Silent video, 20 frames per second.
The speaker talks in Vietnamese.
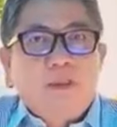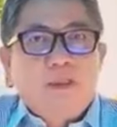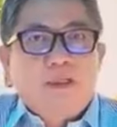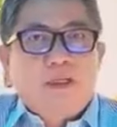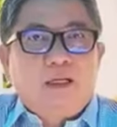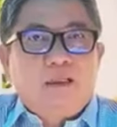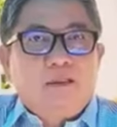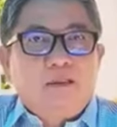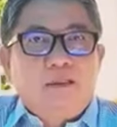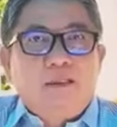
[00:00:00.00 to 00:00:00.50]

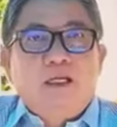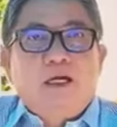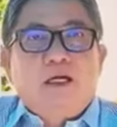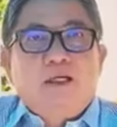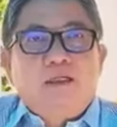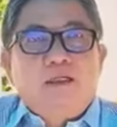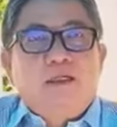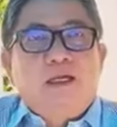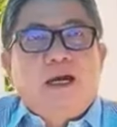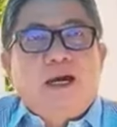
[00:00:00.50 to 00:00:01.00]
tức là nửa
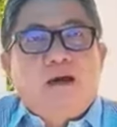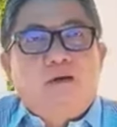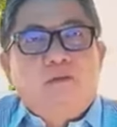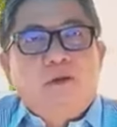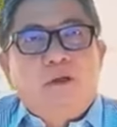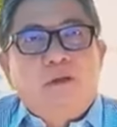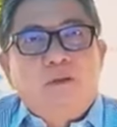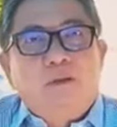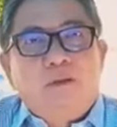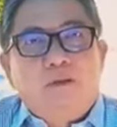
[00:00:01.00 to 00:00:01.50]
đời nửa đạo
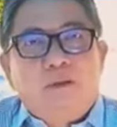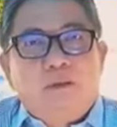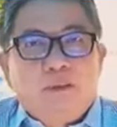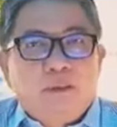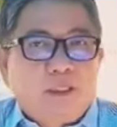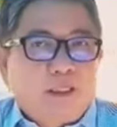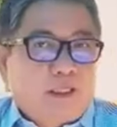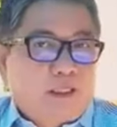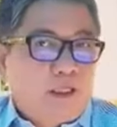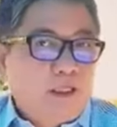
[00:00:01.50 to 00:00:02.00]
á
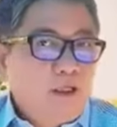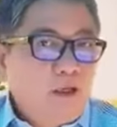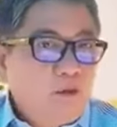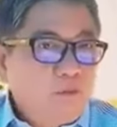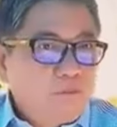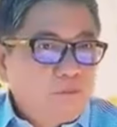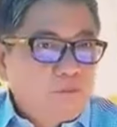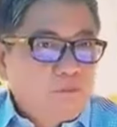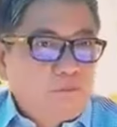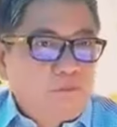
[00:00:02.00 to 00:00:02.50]
thì đến
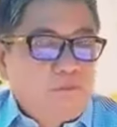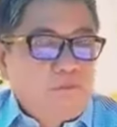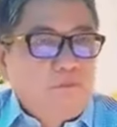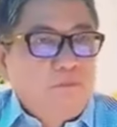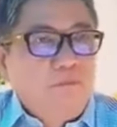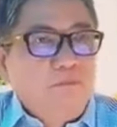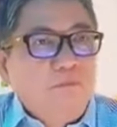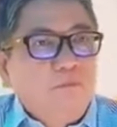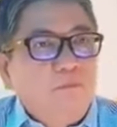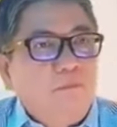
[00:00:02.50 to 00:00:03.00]
lúc
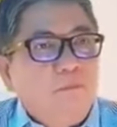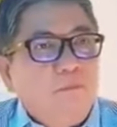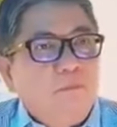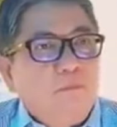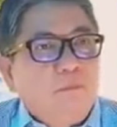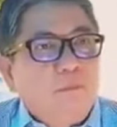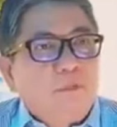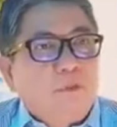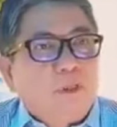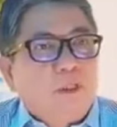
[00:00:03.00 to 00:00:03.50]

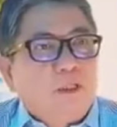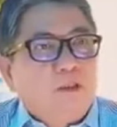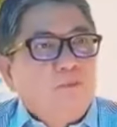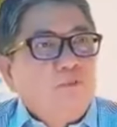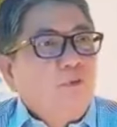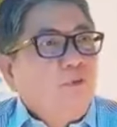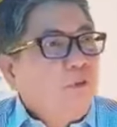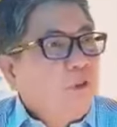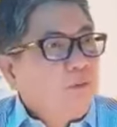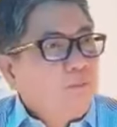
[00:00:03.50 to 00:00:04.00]

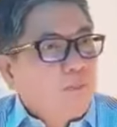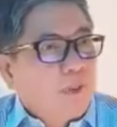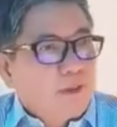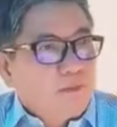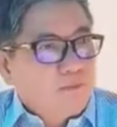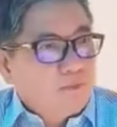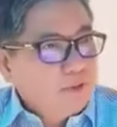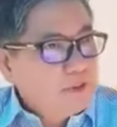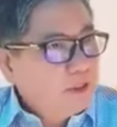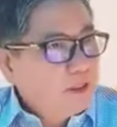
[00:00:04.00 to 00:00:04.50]
công chúa thương
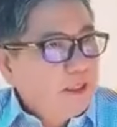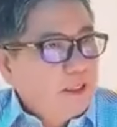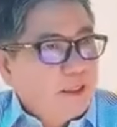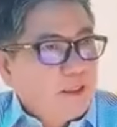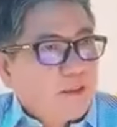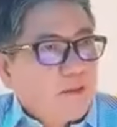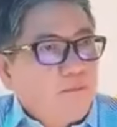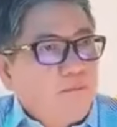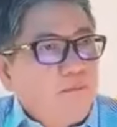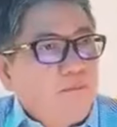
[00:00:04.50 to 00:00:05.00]
bình phải xuất
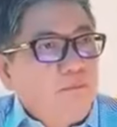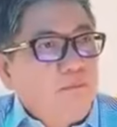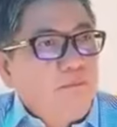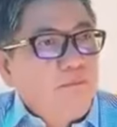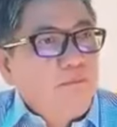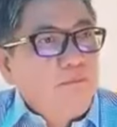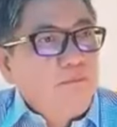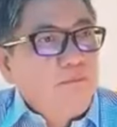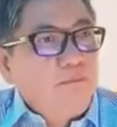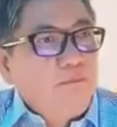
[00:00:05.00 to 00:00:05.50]
hiện
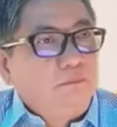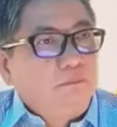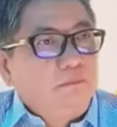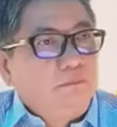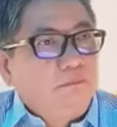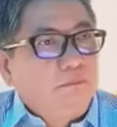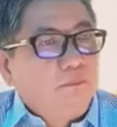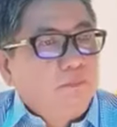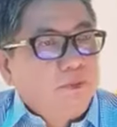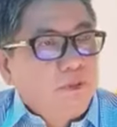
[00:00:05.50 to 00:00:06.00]

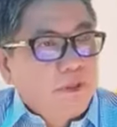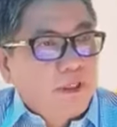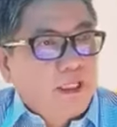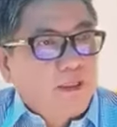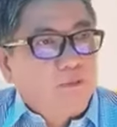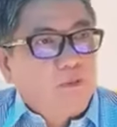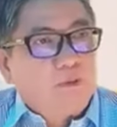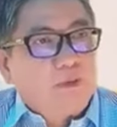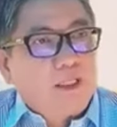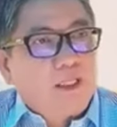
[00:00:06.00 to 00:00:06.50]
xuất
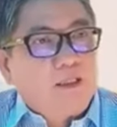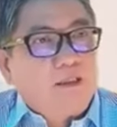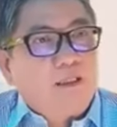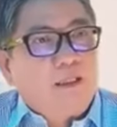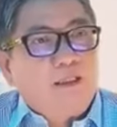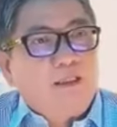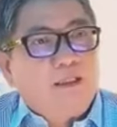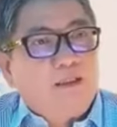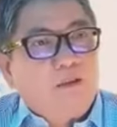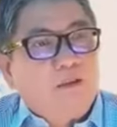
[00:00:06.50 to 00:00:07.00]
hiện một cách
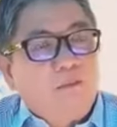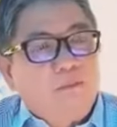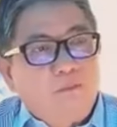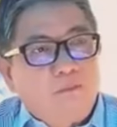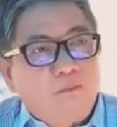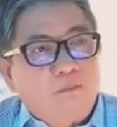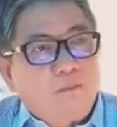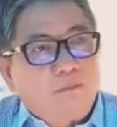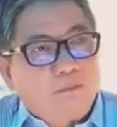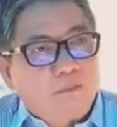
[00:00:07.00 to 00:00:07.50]
rất là
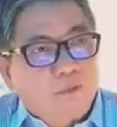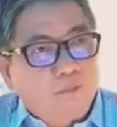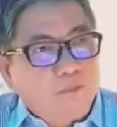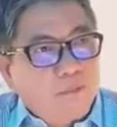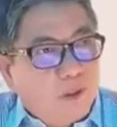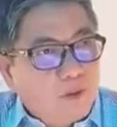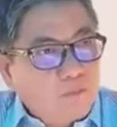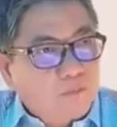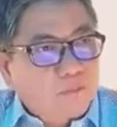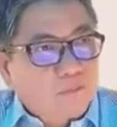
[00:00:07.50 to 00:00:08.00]
đúng
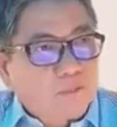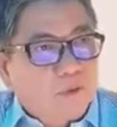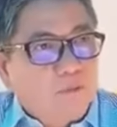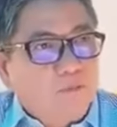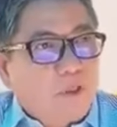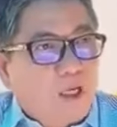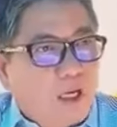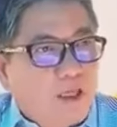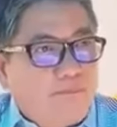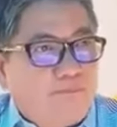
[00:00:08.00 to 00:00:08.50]
đúng lúc
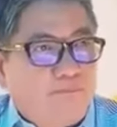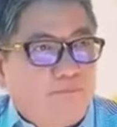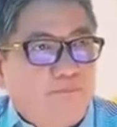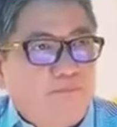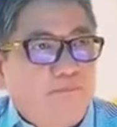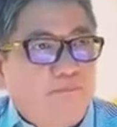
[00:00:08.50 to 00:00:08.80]
đúng khớp